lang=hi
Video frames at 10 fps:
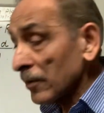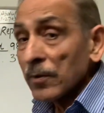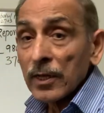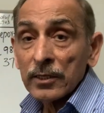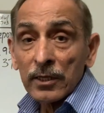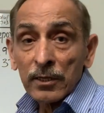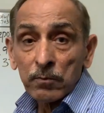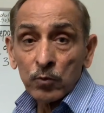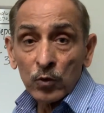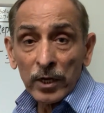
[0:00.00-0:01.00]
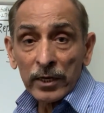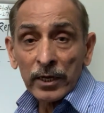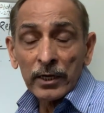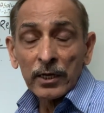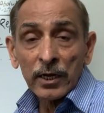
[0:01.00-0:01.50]
बात है कि पूरे
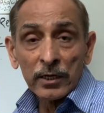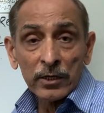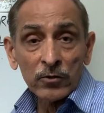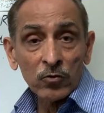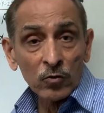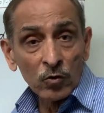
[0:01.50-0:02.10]
कनाडा की जो